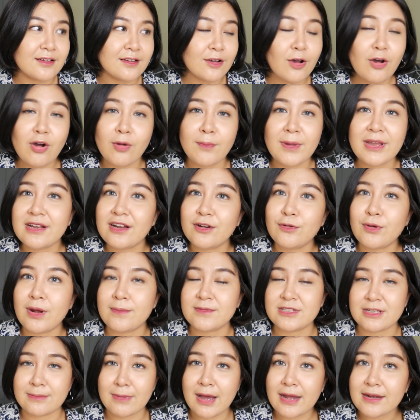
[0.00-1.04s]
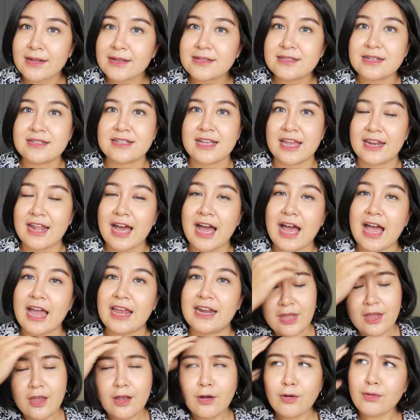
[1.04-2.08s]
ก็ไม่เกินความสามารถที่จะใส่ได้
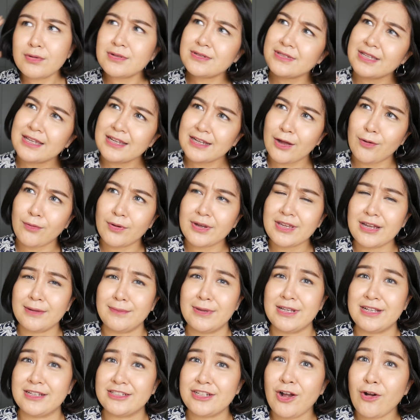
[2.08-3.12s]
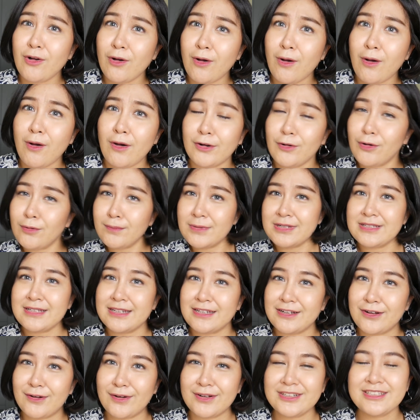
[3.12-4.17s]
คนซิงเขาก็ยังมีช่องคลอดคนไม่
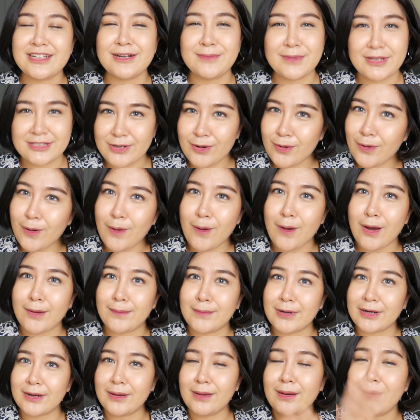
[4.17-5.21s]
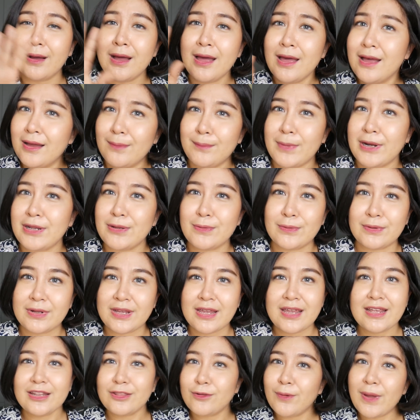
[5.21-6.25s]
ซิงเขาก็ยังมีช่องคลอดมันอยู่
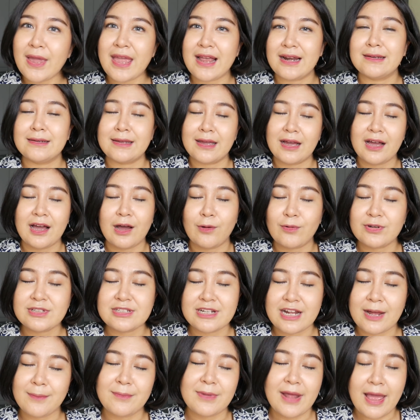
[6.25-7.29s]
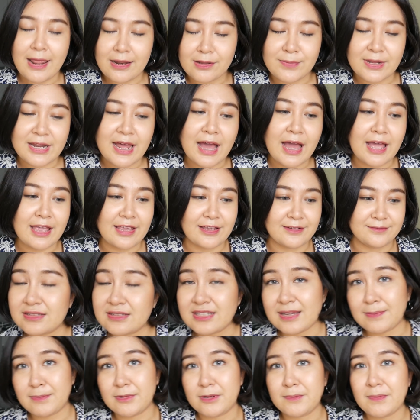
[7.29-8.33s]
ที่ตัวเองเลยอะค่ะว่าจะทำได้หรือไม่ได้
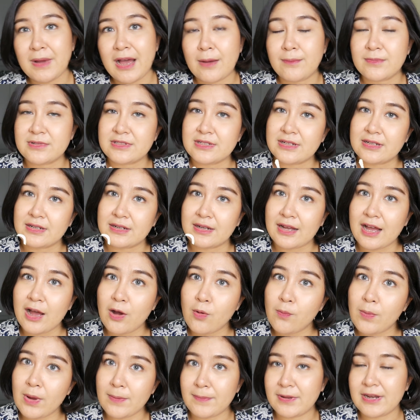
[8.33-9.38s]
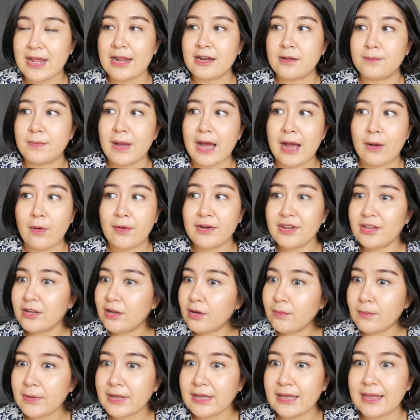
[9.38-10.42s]
เจ็บหรือเปล่ามันจะเข้าไปไม่ได้หรือเปล่าอันนี้
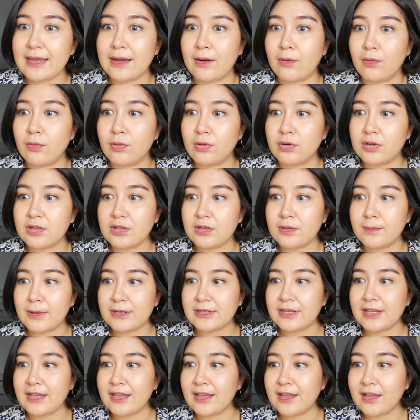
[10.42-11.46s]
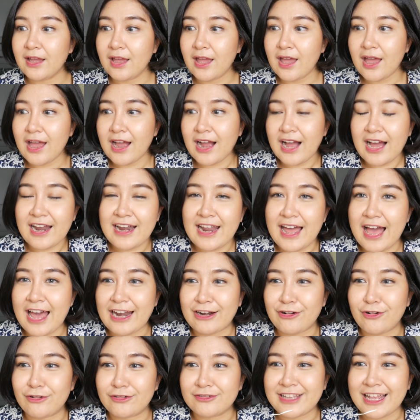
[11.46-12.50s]
ก็ไม่เกี่ยวคือบางทีขนาด
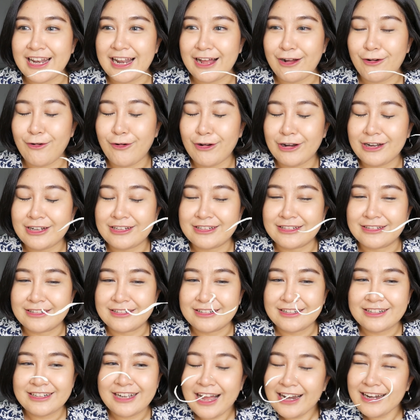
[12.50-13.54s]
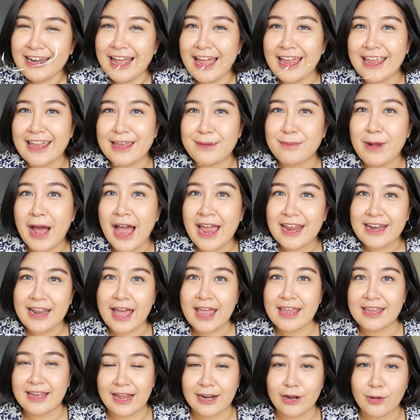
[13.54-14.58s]
ของแต่ละคนหรือข้างในภายใน
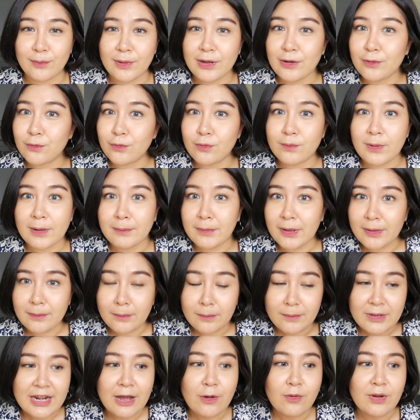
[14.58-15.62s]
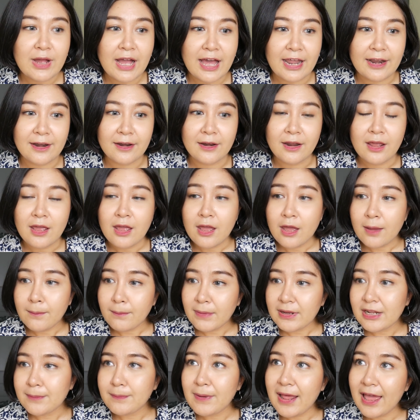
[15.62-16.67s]
อะเราไม่รู้มันไม่เท่ากัน
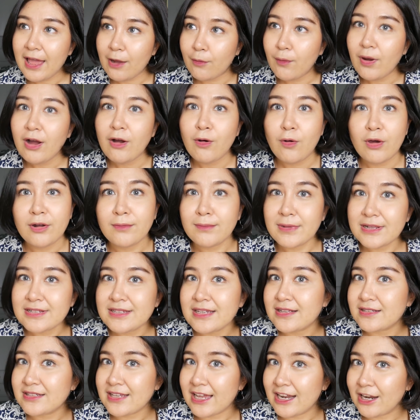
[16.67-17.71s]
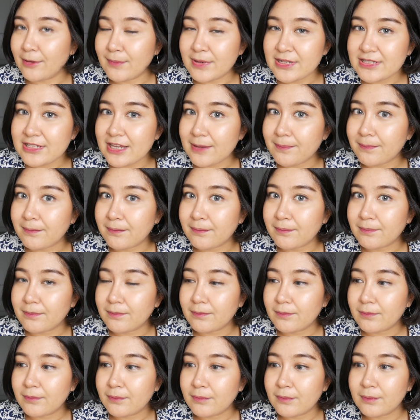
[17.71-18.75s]
ไม่ได้แปลว่าคนไม่ซิงใส่แล้วไม่เจ็บ
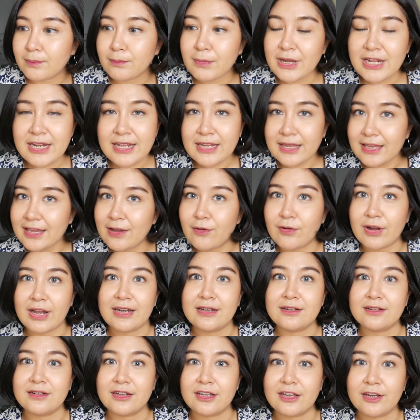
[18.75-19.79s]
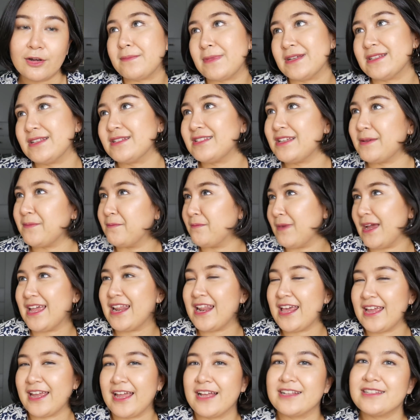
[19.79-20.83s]
ไม่ได้เกี่ยวกันเลยไม่จะเจ็บไหม
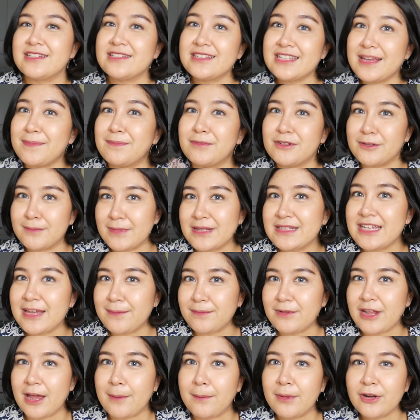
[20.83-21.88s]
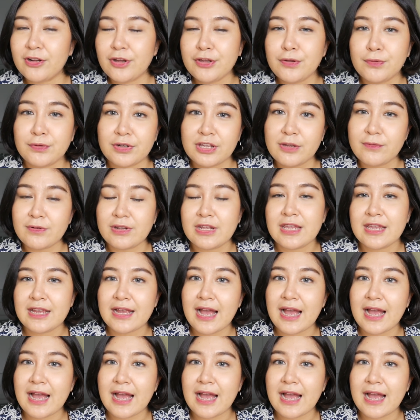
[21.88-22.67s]
อะไรเงี้ยจะเจ็บหรือไม่เจ็บเนี่ยมันก็อยู่ที่วิธี